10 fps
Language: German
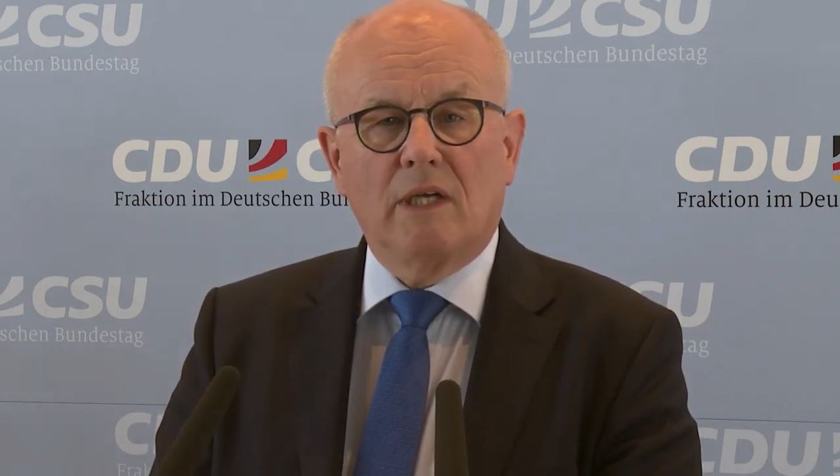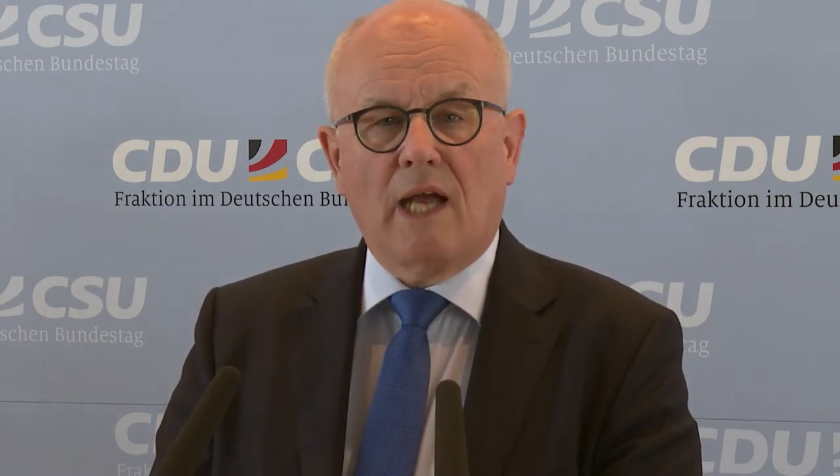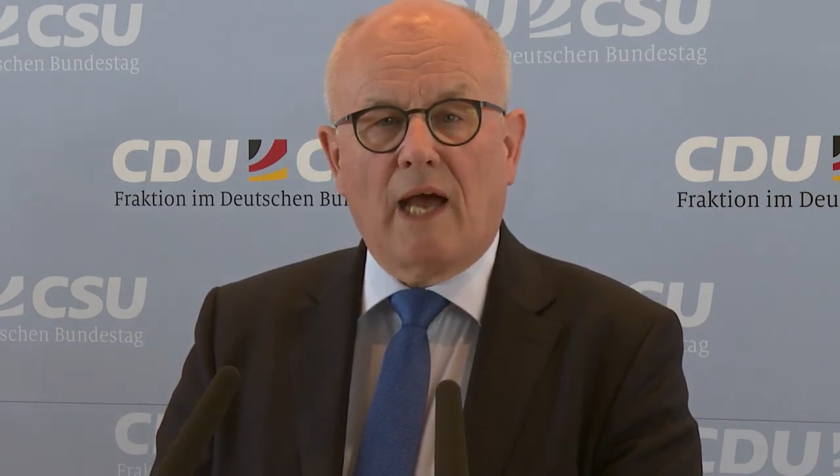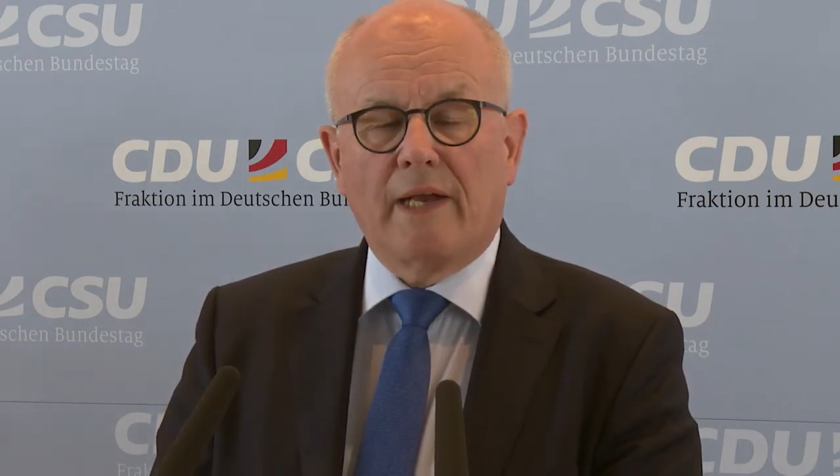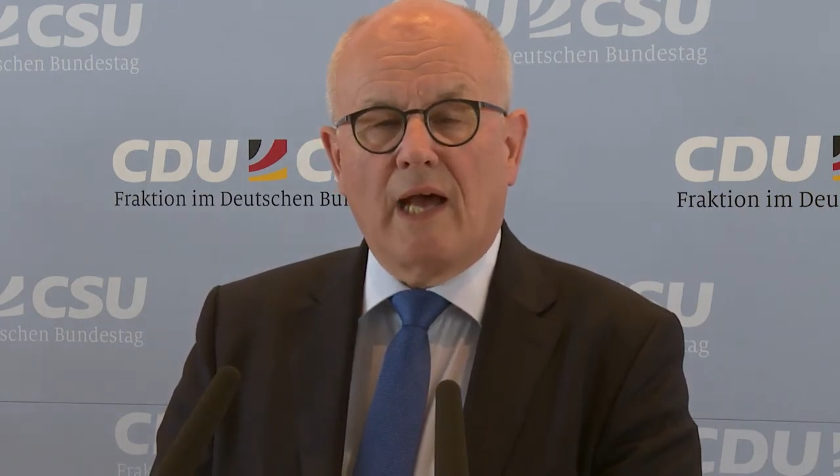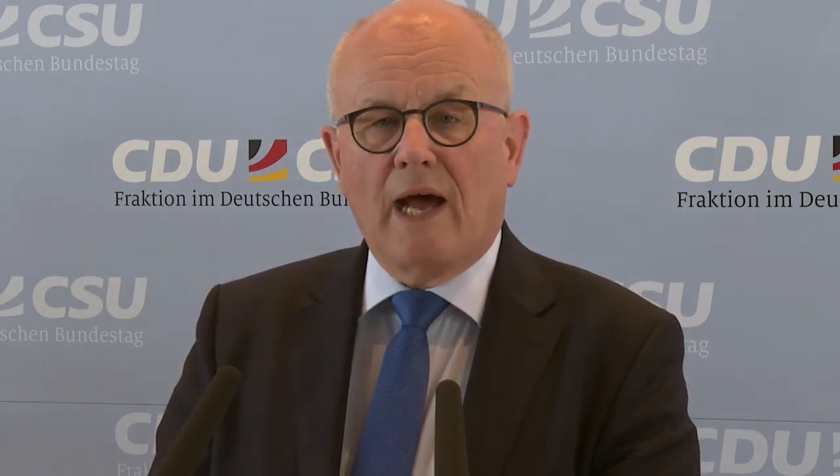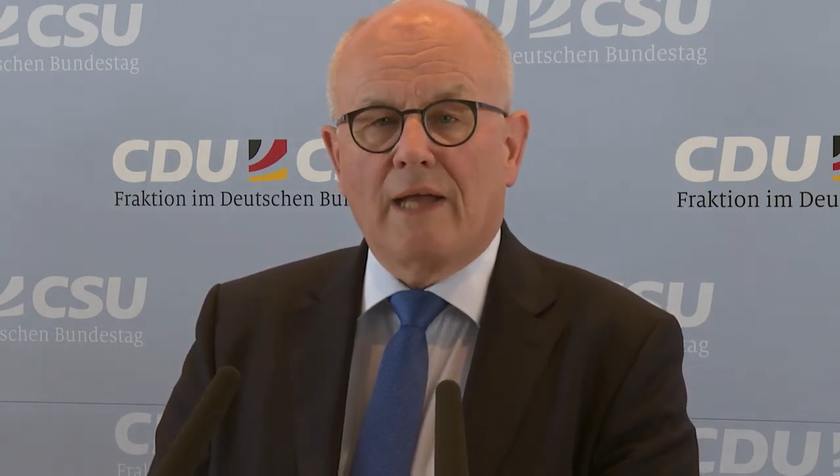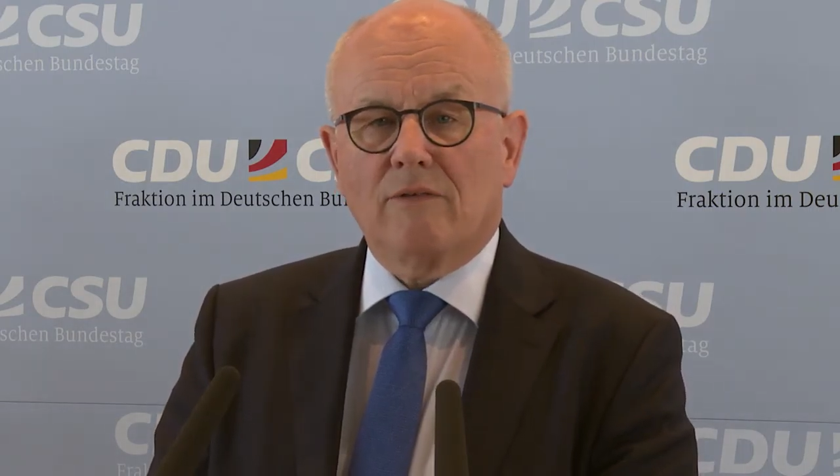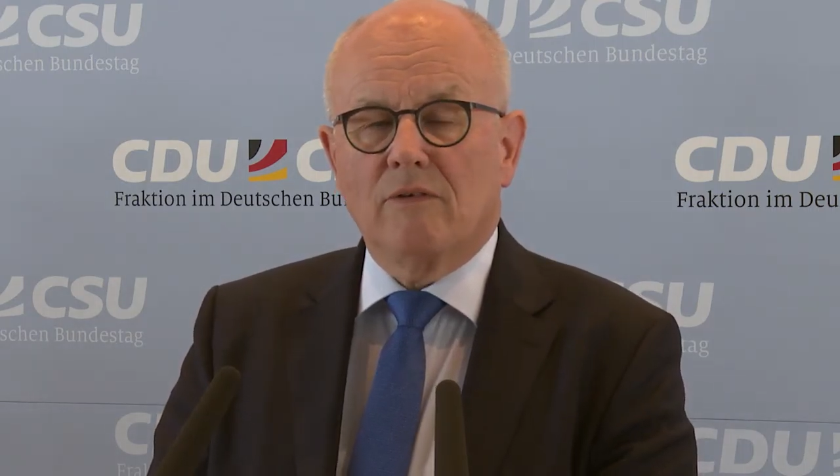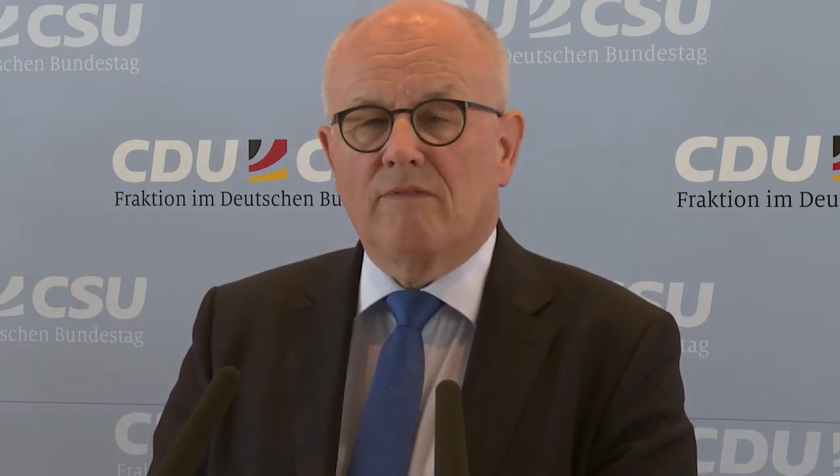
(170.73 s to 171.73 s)
in einer
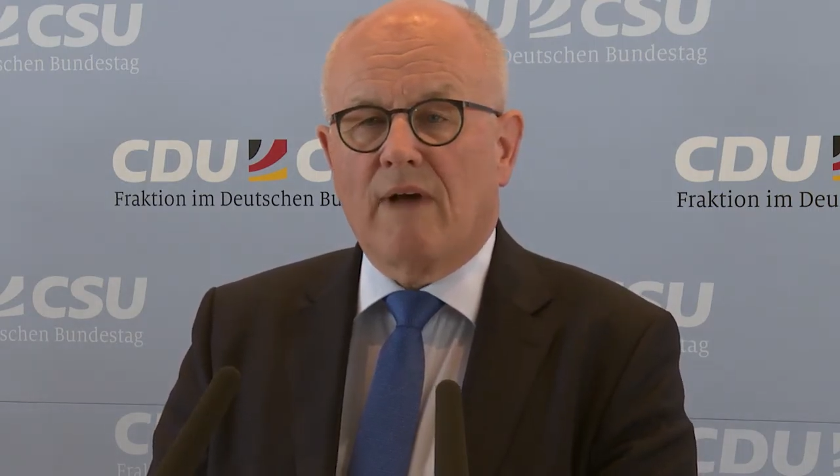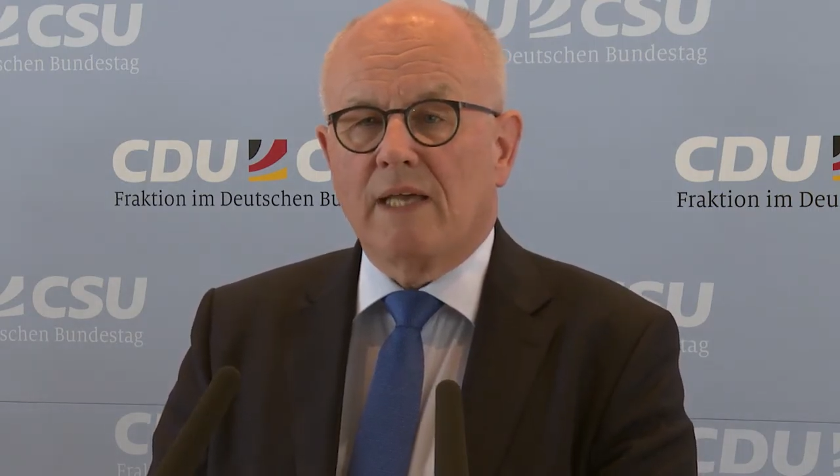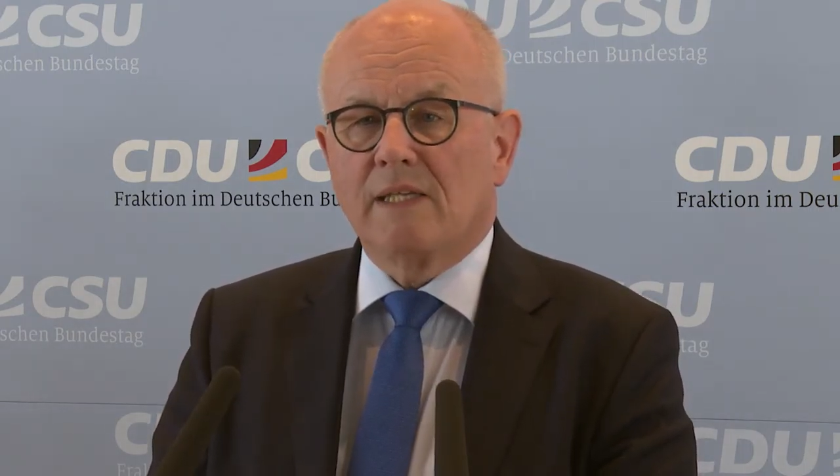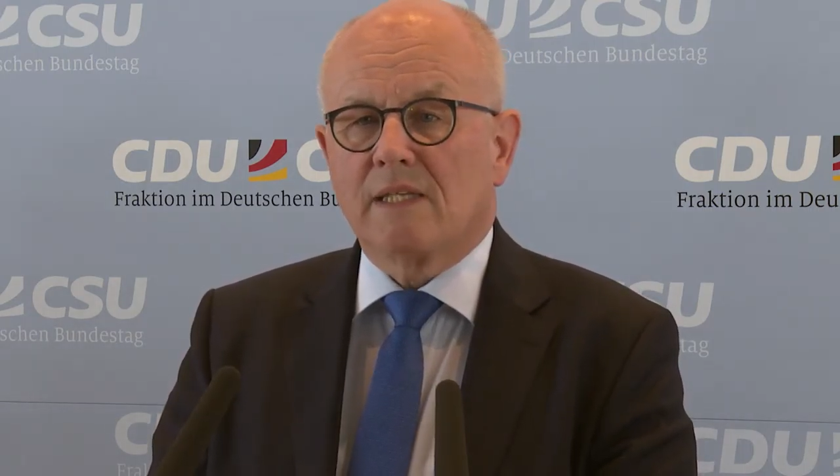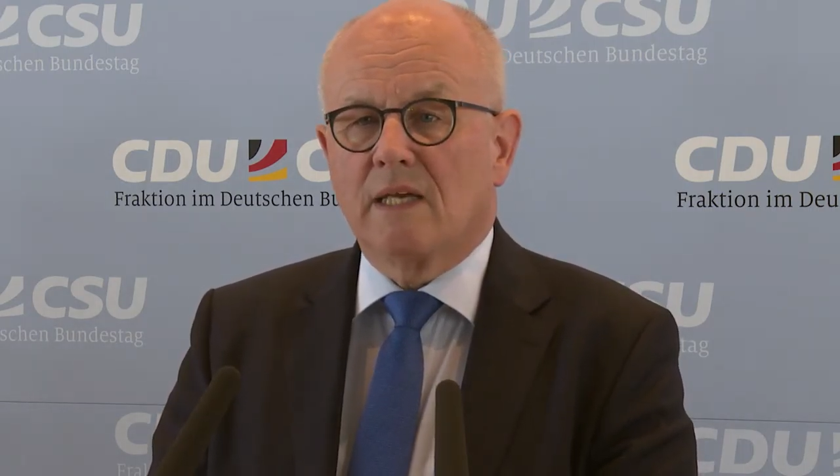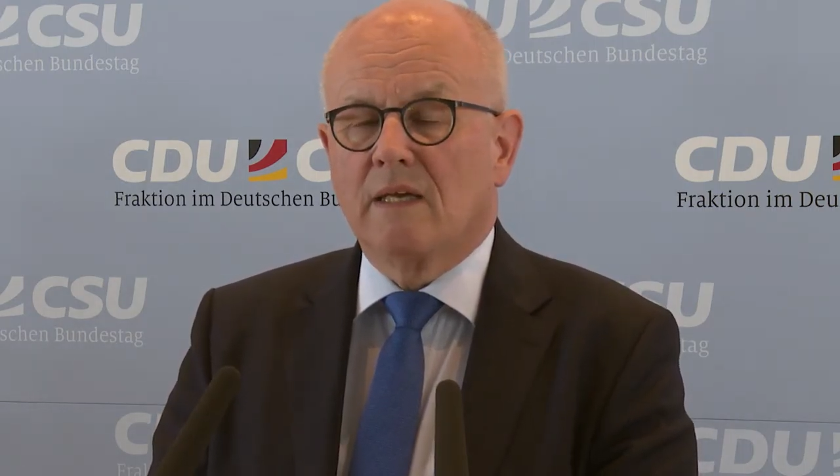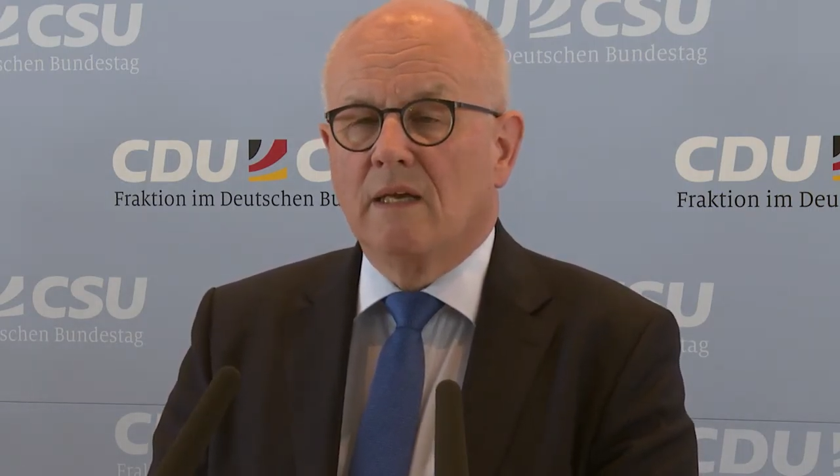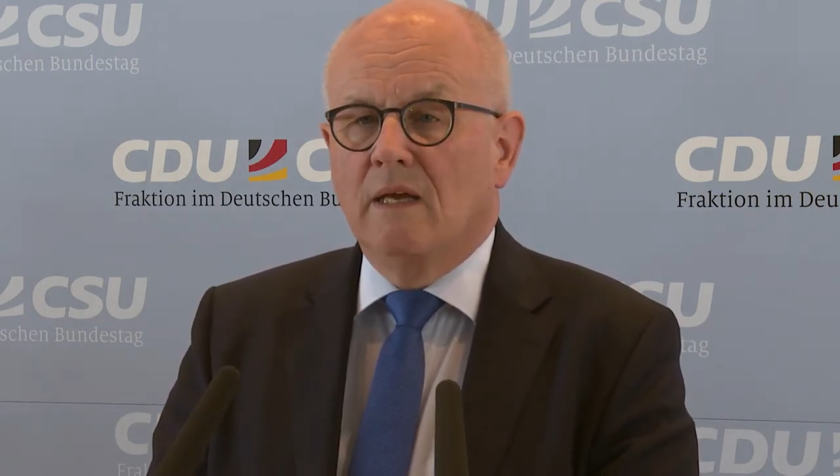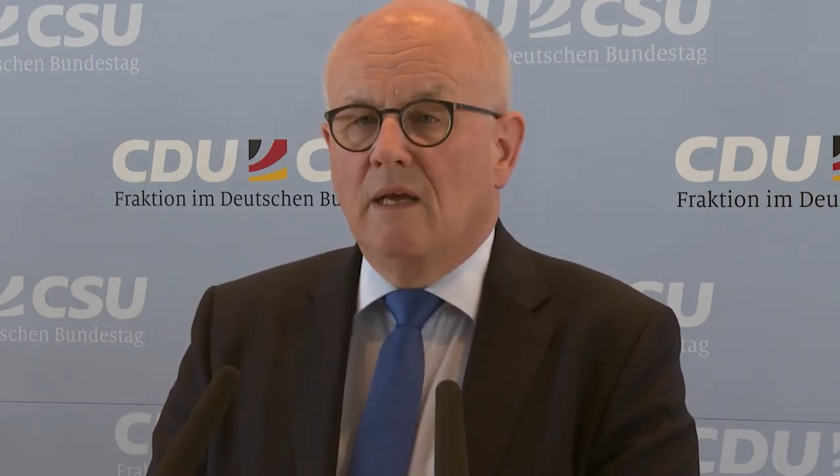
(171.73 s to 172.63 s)
Art und Weise